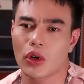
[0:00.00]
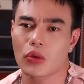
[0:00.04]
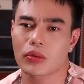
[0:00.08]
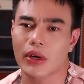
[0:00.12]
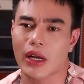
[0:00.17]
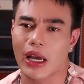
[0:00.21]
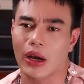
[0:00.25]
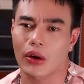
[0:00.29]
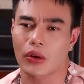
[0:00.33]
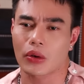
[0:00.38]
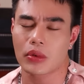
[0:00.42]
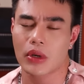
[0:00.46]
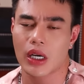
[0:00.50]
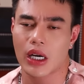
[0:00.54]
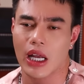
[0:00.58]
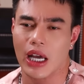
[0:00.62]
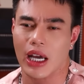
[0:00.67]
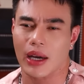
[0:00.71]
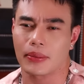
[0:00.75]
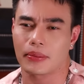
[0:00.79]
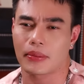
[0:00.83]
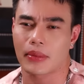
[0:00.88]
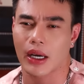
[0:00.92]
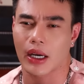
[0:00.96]
lúc nào cũng đi
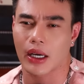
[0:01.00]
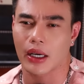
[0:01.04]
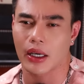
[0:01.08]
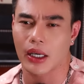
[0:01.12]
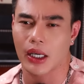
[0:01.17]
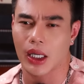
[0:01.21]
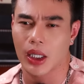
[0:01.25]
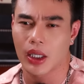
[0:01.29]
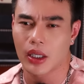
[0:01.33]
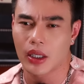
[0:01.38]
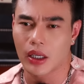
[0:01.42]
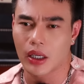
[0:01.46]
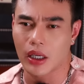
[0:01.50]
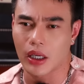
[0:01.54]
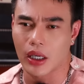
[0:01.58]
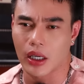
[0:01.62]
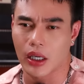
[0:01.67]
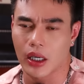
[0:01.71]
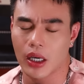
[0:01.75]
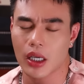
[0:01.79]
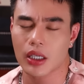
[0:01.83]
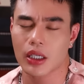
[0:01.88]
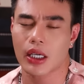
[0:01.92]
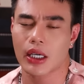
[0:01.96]
làm bằng à,
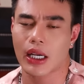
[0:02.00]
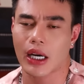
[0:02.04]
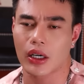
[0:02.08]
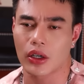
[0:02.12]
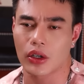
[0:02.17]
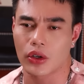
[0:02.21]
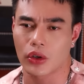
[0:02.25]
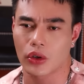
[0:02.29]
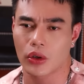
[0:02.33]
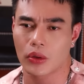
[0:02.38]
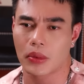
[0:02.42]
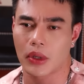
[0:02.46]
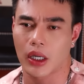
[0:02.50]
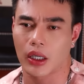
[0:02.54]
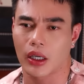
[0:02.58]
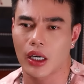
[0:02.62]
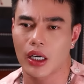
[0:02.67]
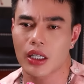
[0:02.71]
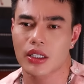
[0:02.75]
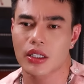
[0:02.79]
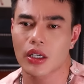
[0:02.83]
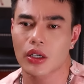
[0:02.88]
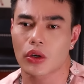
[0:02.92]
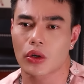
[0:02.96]
hết cái năng lượng của mình,
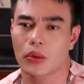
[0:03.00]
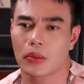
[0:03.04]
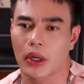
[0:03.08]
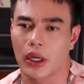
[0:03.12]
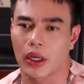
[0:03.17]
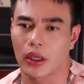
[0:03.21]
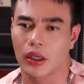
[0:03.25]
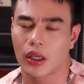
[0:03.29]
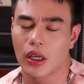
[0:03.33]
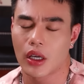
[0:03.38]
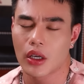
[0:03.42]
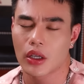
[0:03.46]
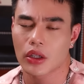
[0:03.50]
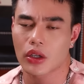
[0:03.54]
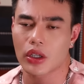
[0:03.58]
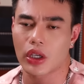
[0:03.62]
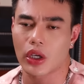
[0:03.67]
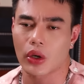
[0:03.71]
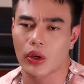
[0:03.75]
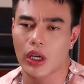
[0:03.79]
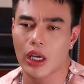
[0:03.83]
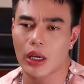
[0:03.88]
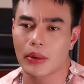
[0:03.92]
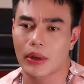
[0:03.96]
hết sức của mình. Nhưng
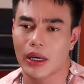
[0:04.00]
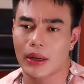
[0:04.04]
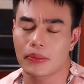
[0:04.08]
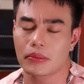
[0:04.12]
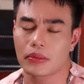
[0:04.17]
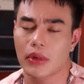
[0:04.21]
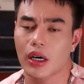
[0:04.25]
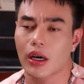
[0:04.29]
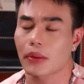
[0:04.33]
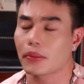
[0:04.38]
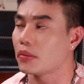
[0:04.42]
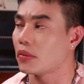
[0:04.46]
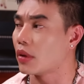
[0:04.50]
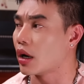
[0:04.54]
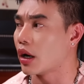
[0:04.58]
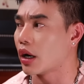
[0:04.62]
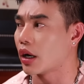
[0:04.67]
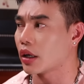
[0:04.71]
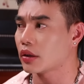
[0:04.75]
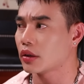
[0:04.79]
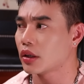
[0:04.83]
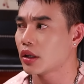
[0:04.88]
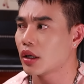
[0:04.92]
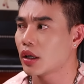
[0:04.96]
nhiều khi mà Lâm rất là
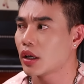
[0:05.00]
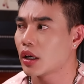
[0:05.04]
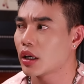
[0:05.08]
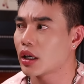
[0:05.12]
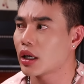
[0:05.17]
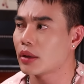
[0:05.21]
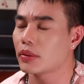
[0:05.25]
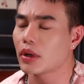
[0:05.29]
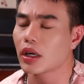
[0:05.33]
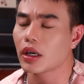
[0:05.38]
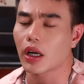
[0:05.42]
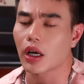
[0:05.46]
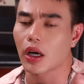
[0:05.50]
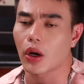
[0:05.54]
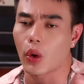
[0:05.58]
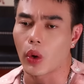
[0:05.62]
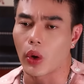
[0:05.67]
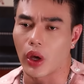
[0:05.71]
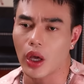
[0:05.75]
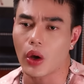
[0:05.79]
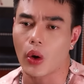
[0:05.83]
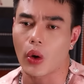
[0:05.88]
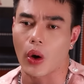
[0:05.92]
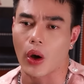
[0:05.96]
mệt, Lâm rất là
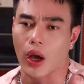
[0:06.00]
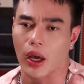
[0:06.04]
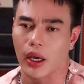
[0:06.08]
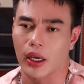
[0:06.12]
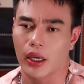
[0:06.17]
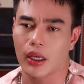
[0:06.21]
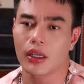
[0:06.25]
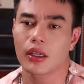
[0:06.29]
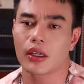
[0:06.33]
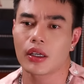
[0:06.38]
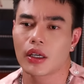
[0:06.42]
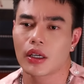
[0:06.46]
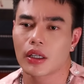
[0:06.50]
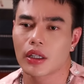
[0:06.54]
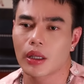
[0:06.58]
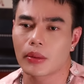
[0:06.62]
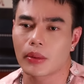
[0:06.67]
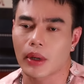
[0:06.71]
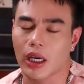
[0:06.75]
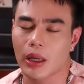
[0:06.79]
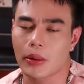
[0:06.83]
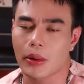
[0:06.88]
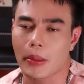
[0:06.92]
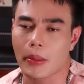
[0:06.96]
uể oải.
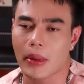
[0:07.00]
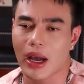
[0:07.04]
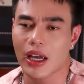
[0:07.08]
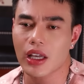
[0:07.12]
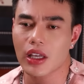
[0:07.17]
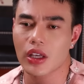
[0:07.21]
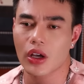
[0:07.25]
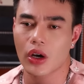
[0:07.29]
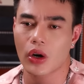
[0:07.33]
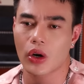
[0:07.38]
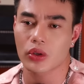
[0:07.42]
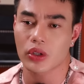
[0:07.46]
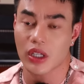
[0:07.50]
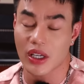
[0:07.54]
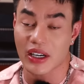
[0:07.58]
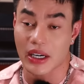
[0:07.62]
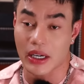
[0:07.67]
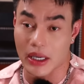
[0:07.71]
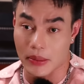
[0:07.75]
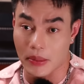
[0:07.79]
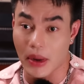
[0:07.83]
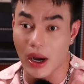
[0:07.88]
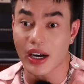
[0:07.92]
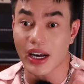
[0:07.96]
Nhưng mà khi mà máy vô như
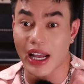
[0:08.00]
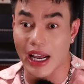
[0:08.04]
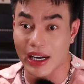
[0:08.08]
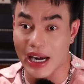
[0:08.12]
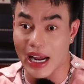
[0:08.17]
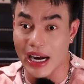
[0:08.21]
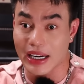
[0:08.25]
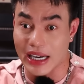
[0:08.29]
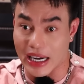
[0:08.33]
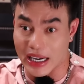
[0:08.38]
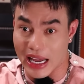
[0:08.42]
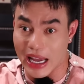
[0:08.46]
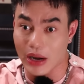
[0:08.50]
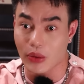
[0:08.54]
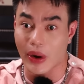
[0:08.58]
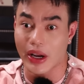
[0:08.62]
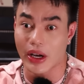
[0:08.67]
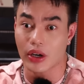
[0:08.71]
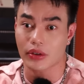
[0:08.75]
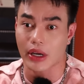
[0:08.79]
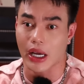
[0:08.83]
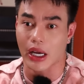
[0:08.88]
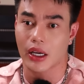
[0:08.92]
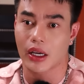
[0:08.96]
là mới nè, đang nè, đang
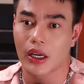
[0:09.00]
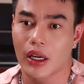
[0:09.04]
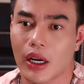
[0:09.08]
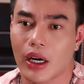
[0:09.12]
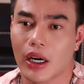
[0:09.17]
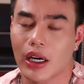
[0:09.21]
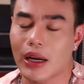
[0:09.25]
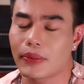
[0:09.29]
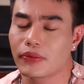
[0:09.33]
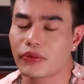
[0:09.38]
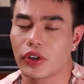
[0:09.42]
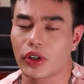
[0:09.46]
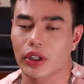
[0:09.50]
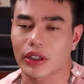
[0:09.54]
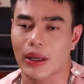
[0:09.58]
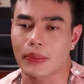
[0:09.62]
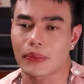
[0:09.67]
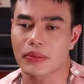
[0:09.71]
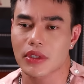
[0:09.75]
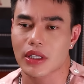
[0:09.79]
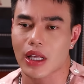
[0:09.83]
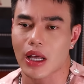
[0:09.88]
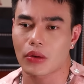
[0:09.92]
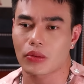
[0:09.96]
quay luôn nè, Lâm vừa
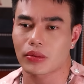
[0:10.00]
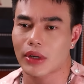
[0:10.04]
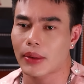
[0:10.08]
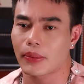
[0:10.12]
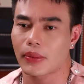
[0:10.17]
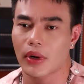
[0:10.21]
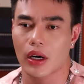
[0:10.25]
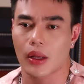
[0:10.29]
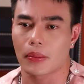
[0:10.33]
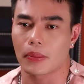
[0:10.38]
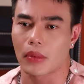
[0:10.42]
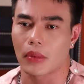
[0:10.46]
tắm xong Lâm rất là